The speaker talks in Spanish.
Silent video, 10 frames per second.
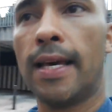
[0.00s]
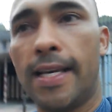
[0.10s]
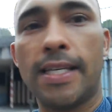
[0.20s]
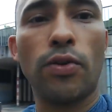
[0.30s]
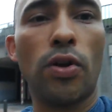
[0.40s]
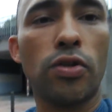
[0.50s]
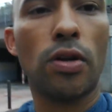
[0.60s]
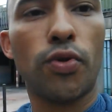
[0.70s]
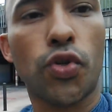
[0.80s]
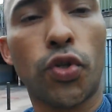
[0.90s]
es ayudaros
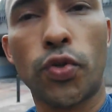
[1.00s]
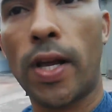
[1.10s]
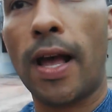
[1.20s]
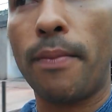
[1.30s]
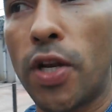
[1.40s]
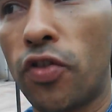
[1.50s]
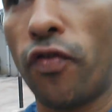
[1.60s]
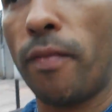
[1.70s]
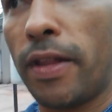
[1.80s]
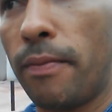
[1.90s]
a vosotros a cambiar su
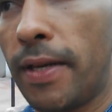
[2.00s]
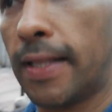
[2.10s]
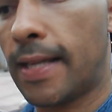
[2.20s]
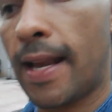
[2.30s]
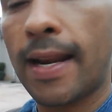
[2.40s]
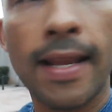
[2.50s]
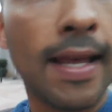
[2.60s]
forma de pensar,